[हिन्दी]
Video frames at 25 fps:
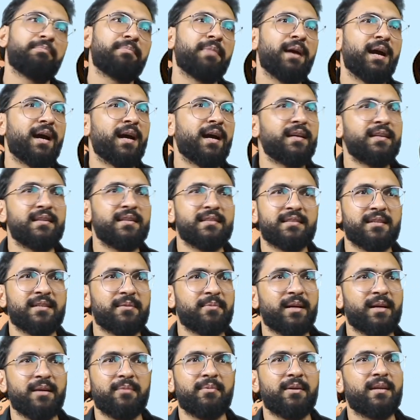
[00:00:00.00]
मैं नहीं इसके
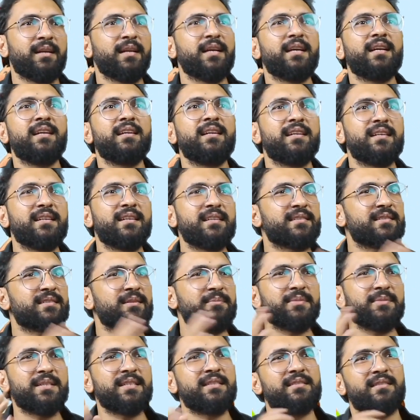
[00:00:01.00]
बारे में लेकिन ये
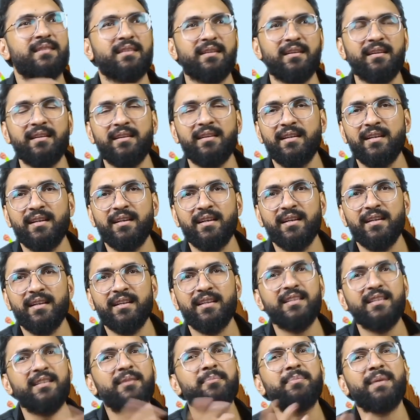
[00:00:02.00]
समझे ज़रा
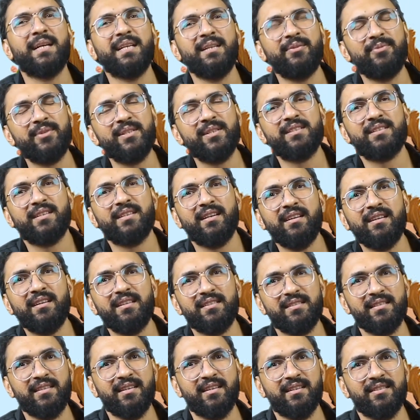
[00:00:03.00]
कि ये बेनिफिट्स कहाँ
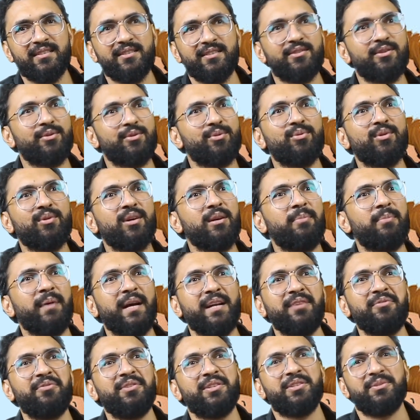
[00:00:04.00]
से हैं जिससे गूगल
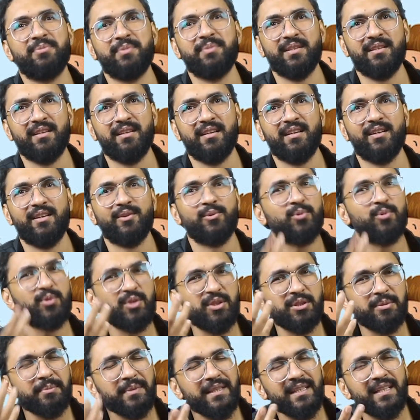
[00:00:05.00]
बेनिफिट्स बता रहा है
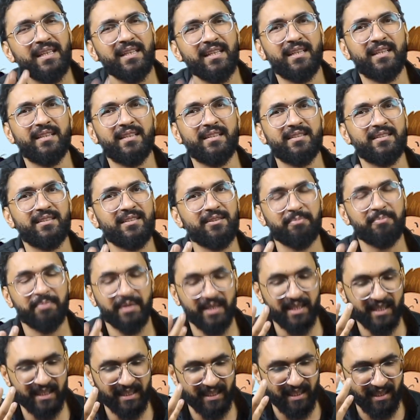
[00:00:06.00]
कुछ भी नहीं है ये सिर्फ
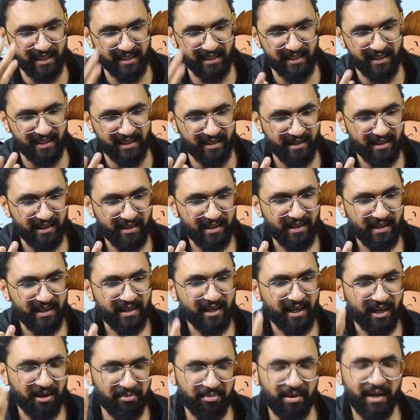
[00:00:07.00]
बेहयाई है
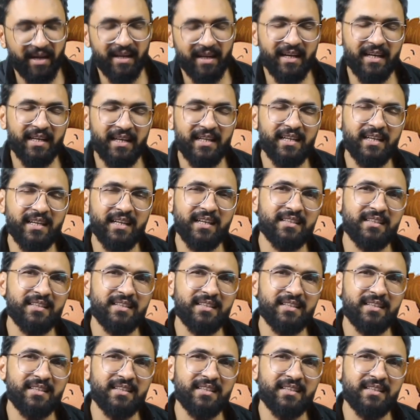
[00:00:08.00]
हमारे लिए